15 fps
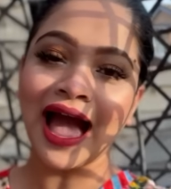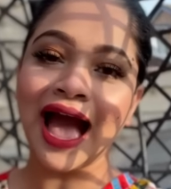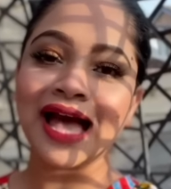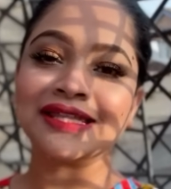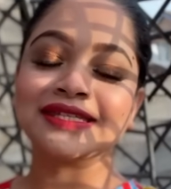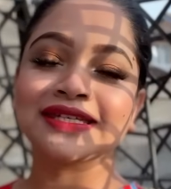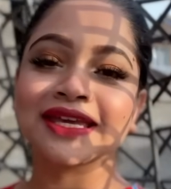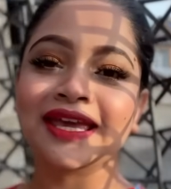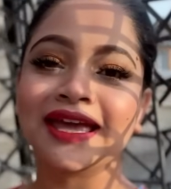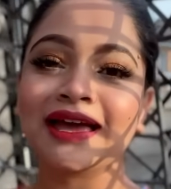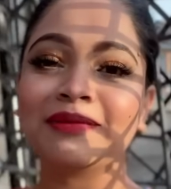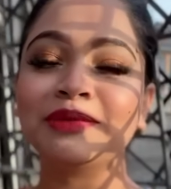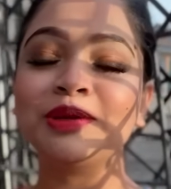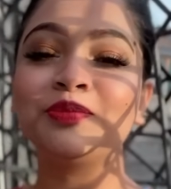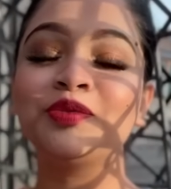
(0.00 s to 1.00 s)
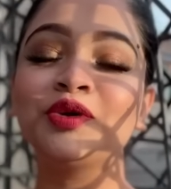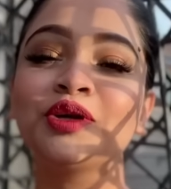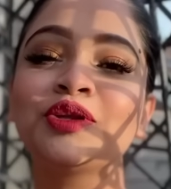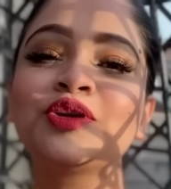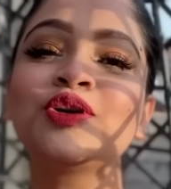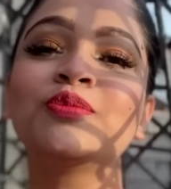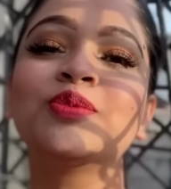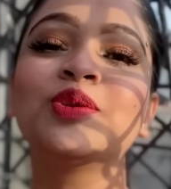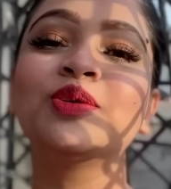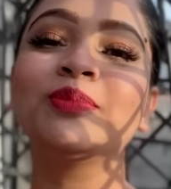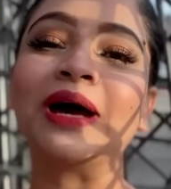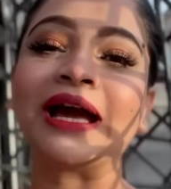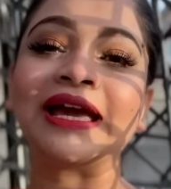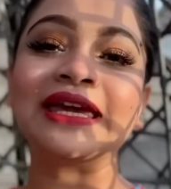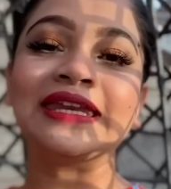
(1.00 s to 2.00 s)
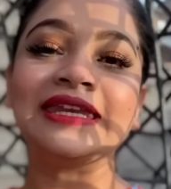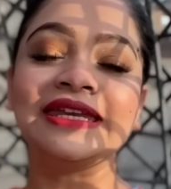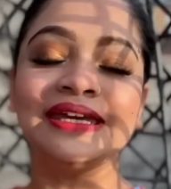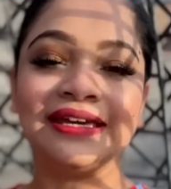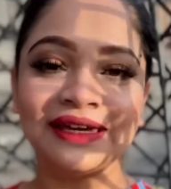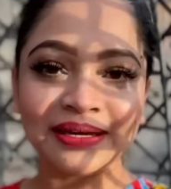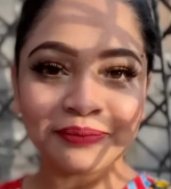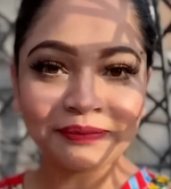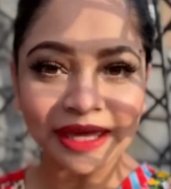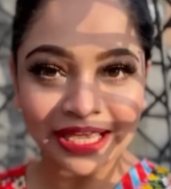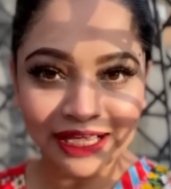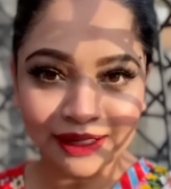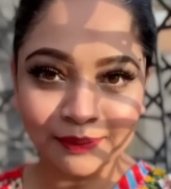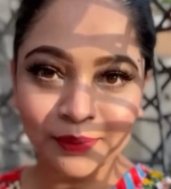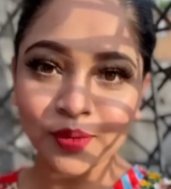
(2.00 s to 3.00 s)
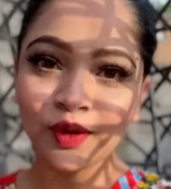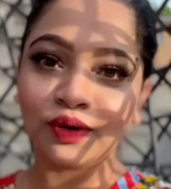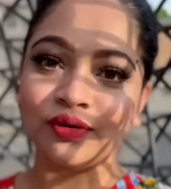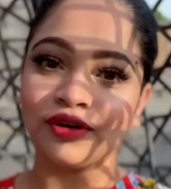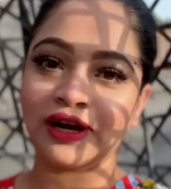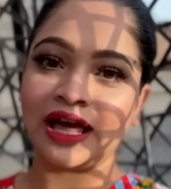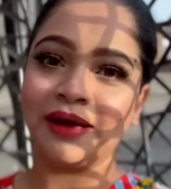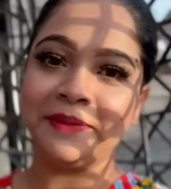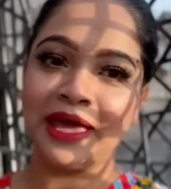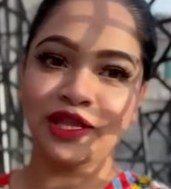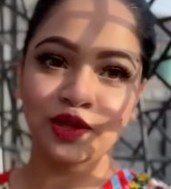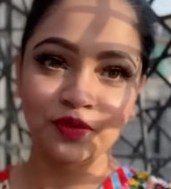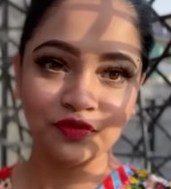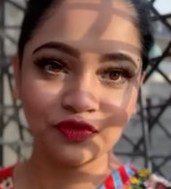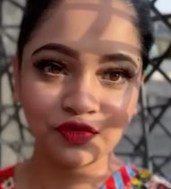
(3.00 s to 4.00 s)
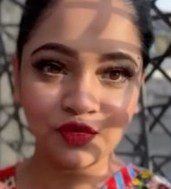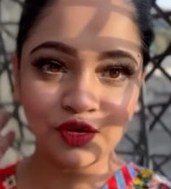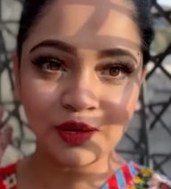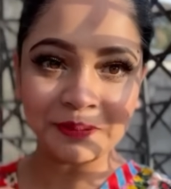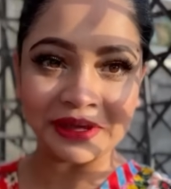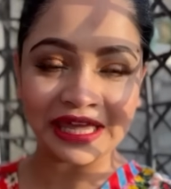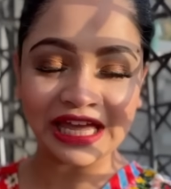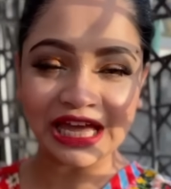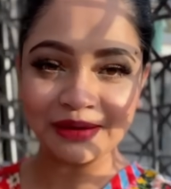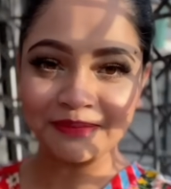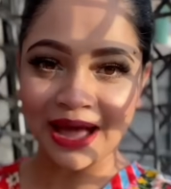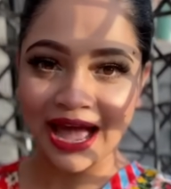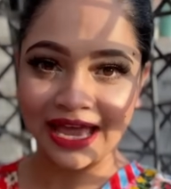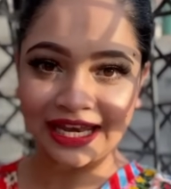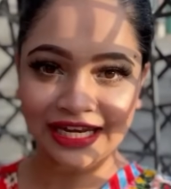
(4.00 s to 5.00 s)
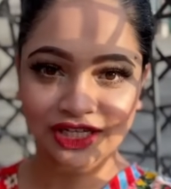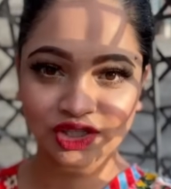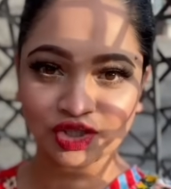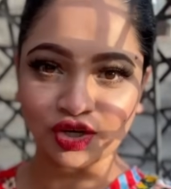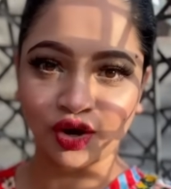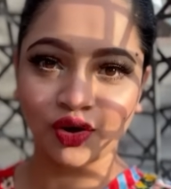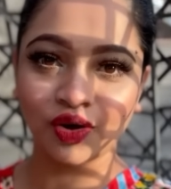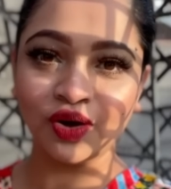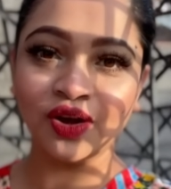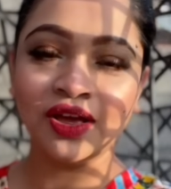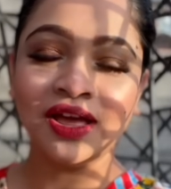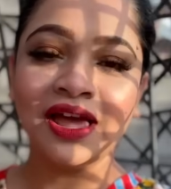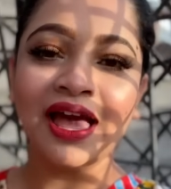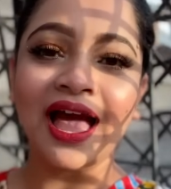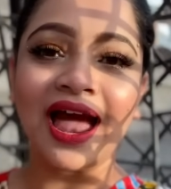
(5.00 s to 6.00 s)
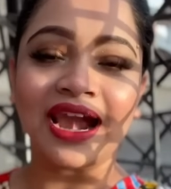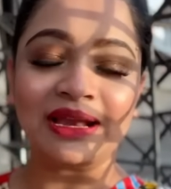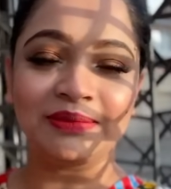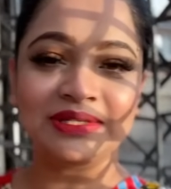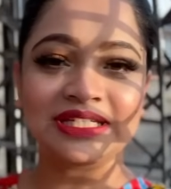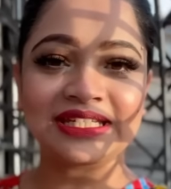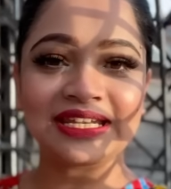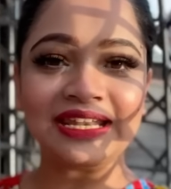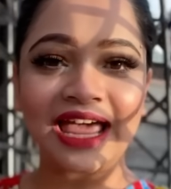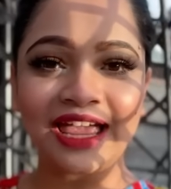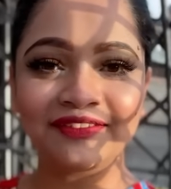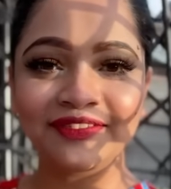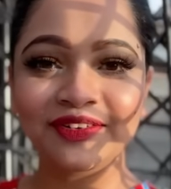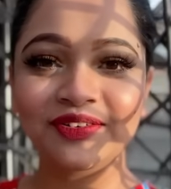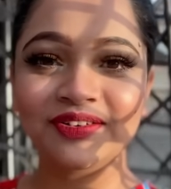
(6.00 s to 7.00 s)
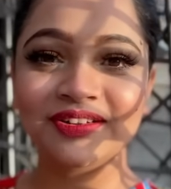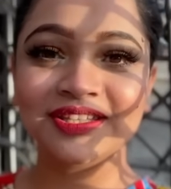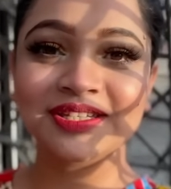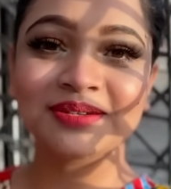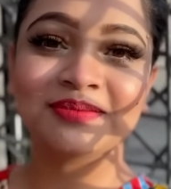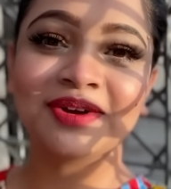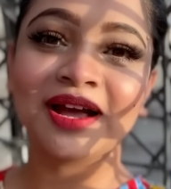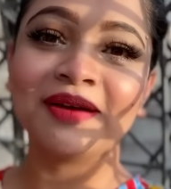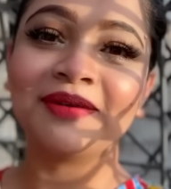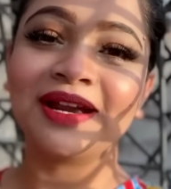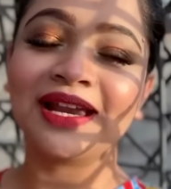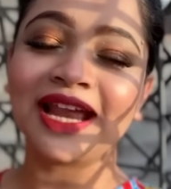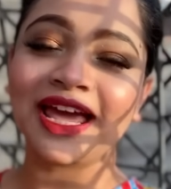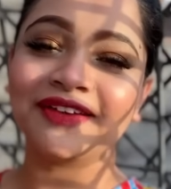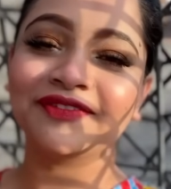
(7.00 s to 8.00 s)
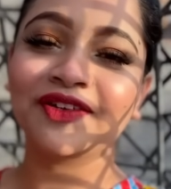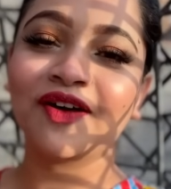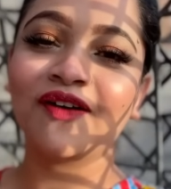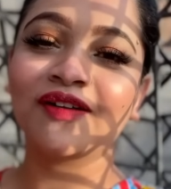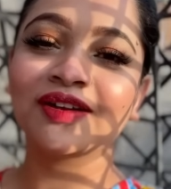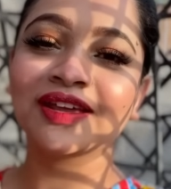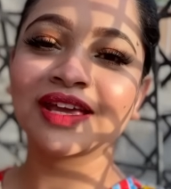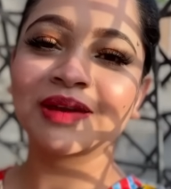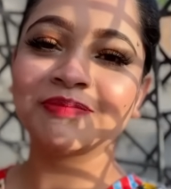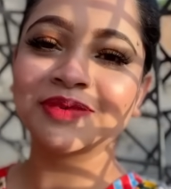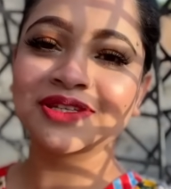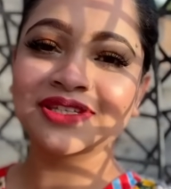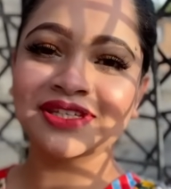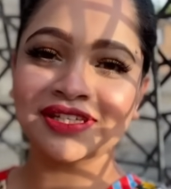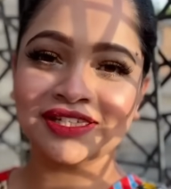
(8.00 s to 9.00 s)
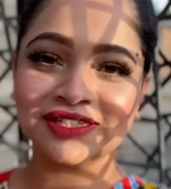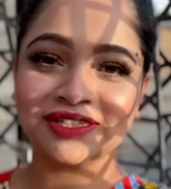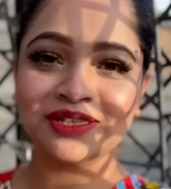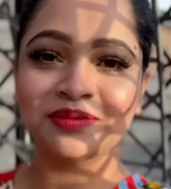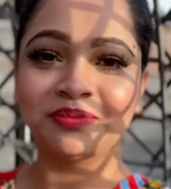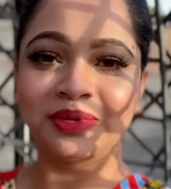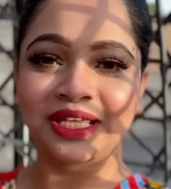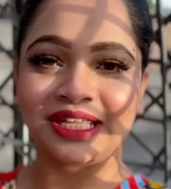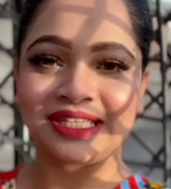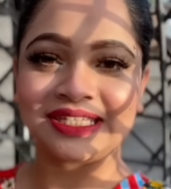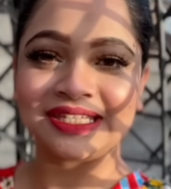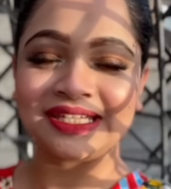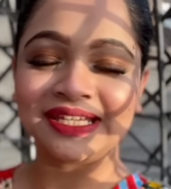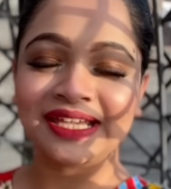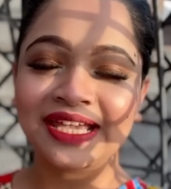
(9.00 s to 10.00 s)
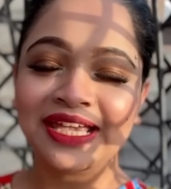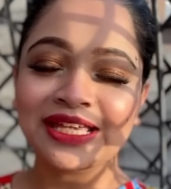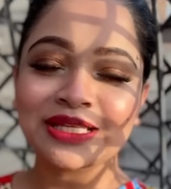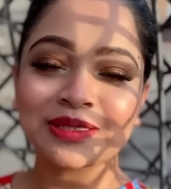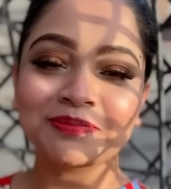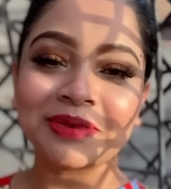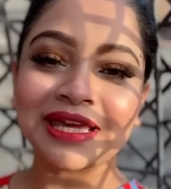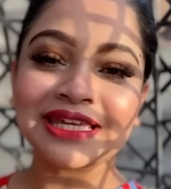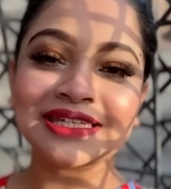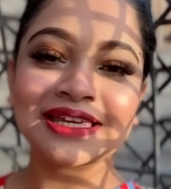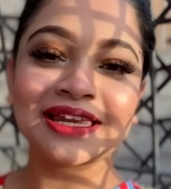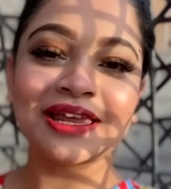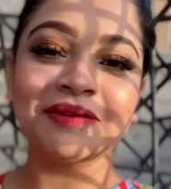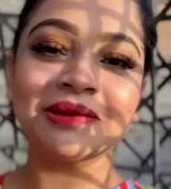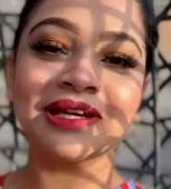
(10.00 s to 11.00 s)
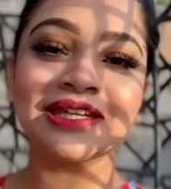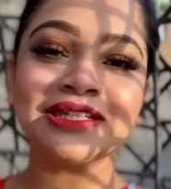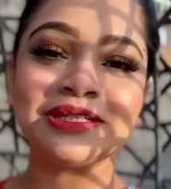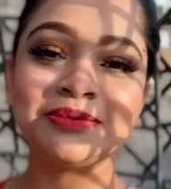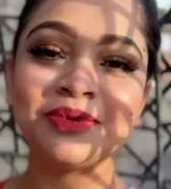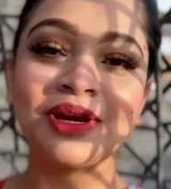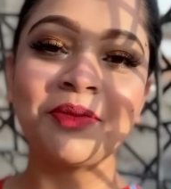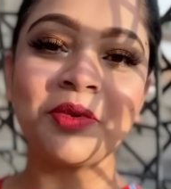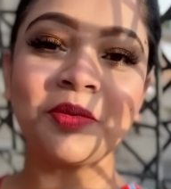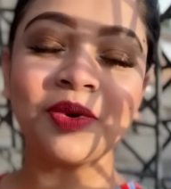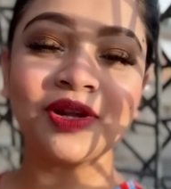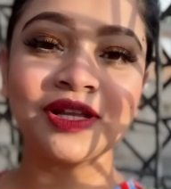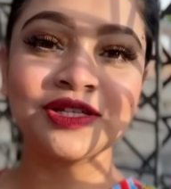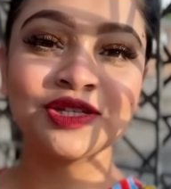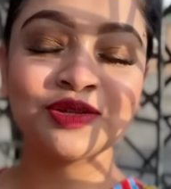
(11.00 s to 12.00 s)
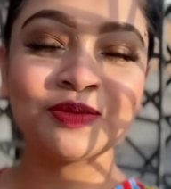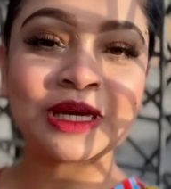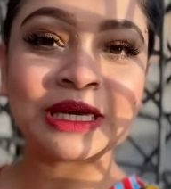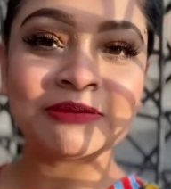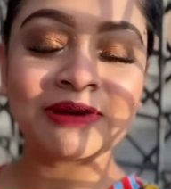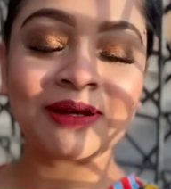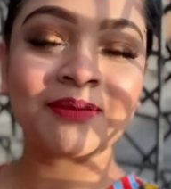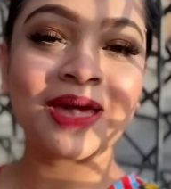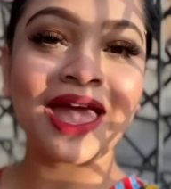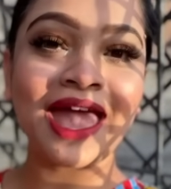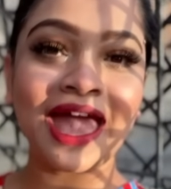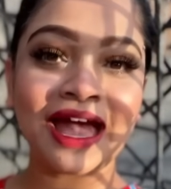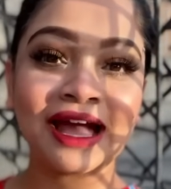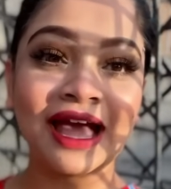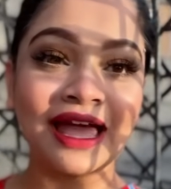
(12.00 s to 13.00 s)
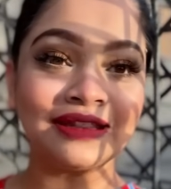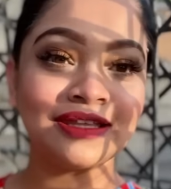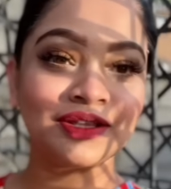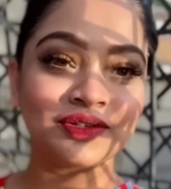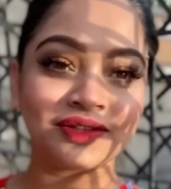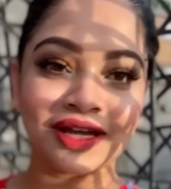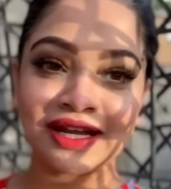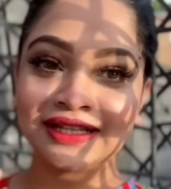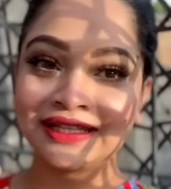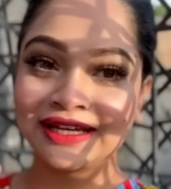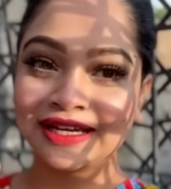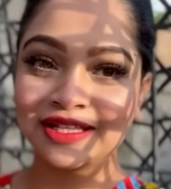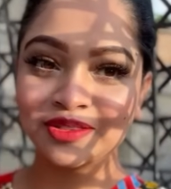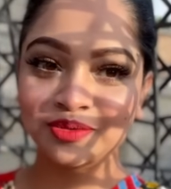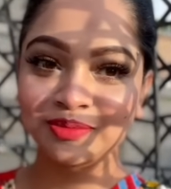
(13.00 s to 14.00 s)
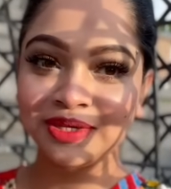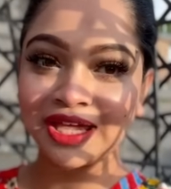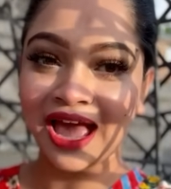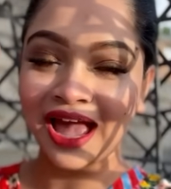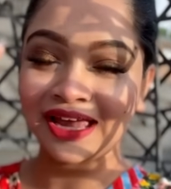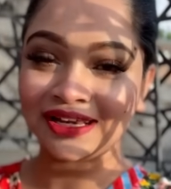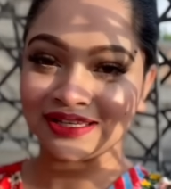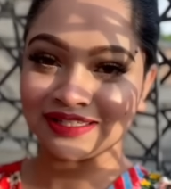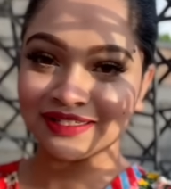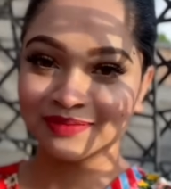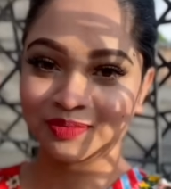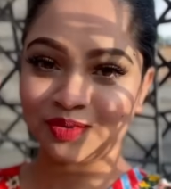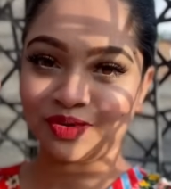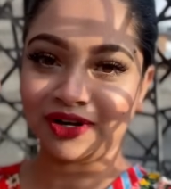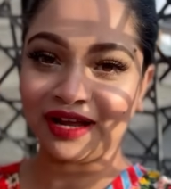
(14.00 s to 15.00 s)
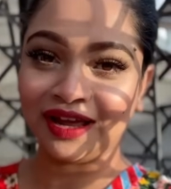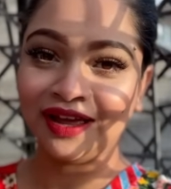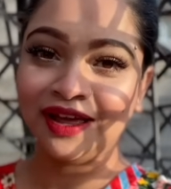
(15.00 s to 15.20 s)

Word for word: আজকে আমি প্রথম তুবাকে নিয়ে মেকআপ করলাম একদম ফুল মেকআপ আইলেশ সহ আর আমি সেটা লাইভে করেছি এবং আমার লাইভে অনেক অ্যাপ্রিসিয়েশন পেয়েছি স্পেশালি আমাকে শিমুলাপু বলেছে তুমি কিভাবে এক হাতে এত তাড়াতাড়ি তুমি আইলাসটা পড়লা